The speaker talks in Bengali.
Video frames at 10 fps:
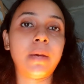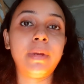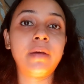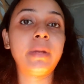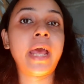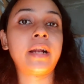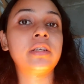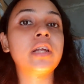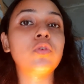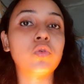যাবে না মানে
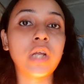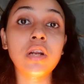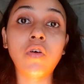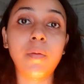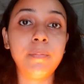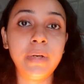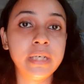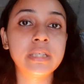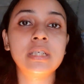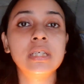একটা টোটাল
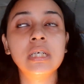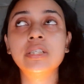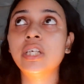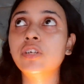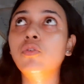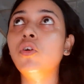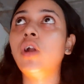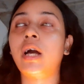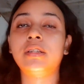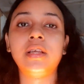কমপ্লিট শিটগুলো
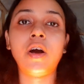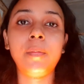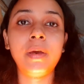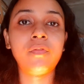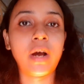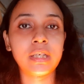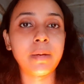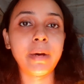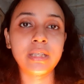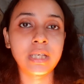রাখতে হবে ফাটা
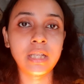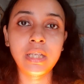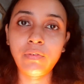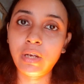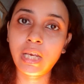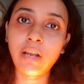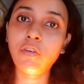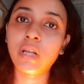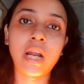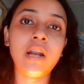মাঝখান দিয়ে ফেটে গেলে
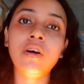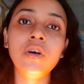ওটার